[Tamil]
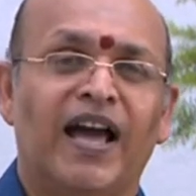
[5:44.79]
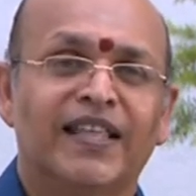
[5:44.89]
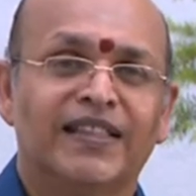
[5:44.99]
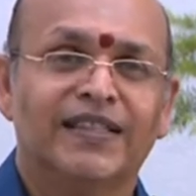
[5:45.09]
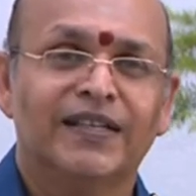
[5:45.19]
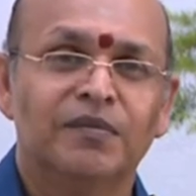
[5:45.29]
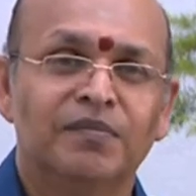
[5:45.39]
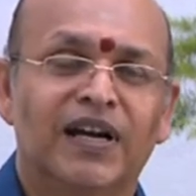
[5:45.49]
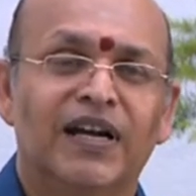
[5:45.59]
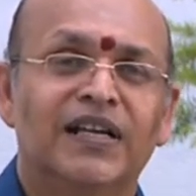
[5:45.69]
அதை
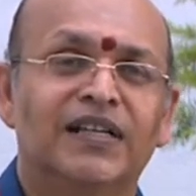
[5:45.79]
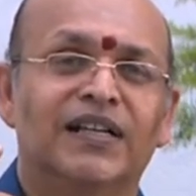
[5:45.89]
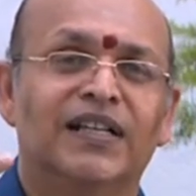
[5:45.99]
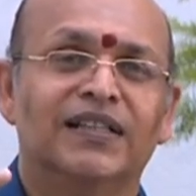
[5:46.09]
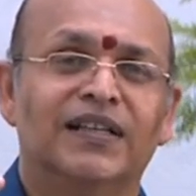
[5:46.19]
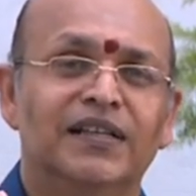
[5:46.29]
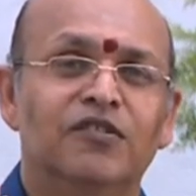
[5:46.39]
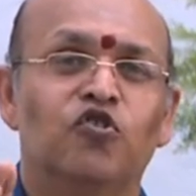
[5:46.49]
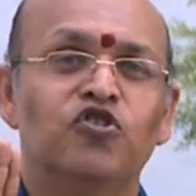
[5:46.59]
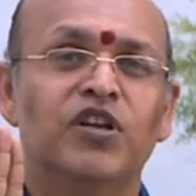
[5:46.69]
திரும்ப எடுக்கிறதுக்கு
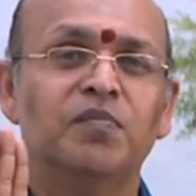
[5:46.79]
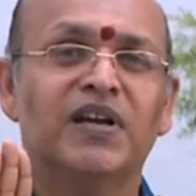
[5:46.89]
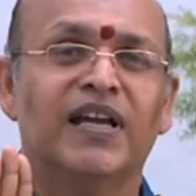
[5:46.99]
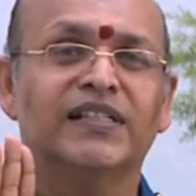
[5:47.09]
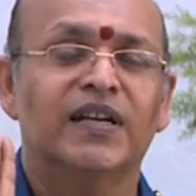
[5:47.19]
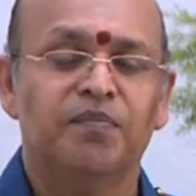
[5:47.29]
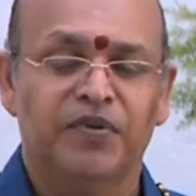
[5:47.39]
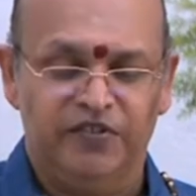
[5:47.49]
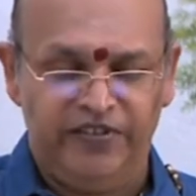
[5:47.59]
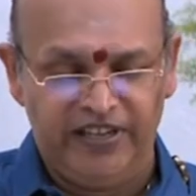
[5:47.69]
கொஞ்சம்
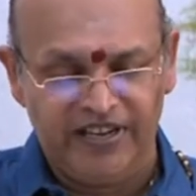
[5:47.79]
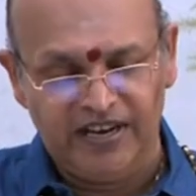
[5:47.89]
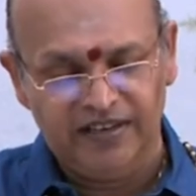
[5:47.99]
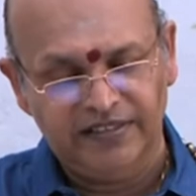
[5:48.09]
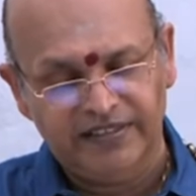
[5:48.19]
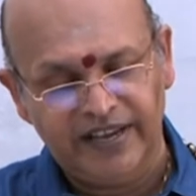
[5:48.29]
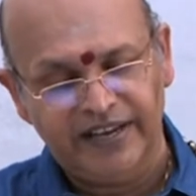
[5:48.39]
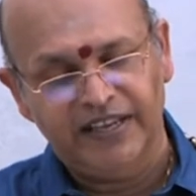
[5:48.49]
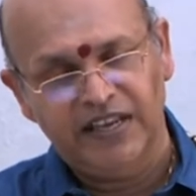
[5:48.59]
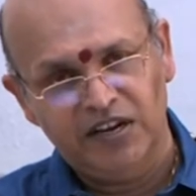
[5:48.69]
கஷ்டப்படுவீங்கள்
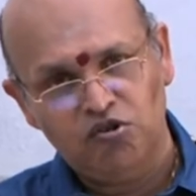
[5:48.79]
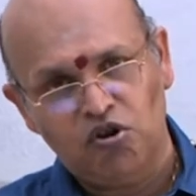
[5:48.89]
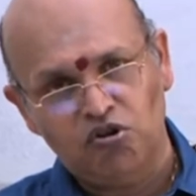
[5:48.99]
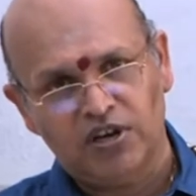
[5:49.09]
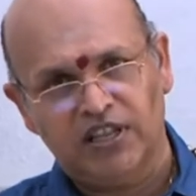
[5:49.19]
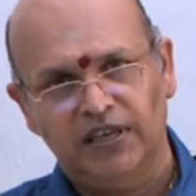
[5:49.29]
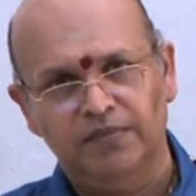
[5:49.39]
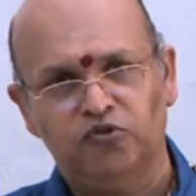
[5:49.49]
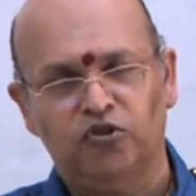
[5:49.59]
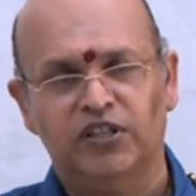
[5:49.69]
சரி இன்னொரு
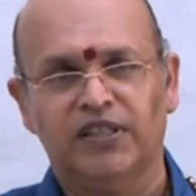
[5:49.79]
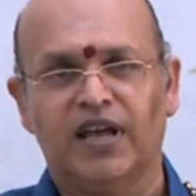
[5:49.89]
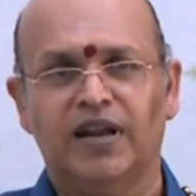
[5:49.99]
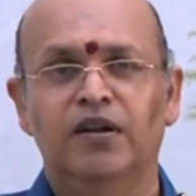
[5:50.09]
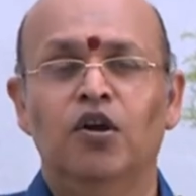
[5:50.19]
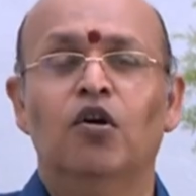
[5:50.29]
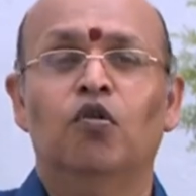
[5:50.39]
கதையும் சொல்லித்தாரன்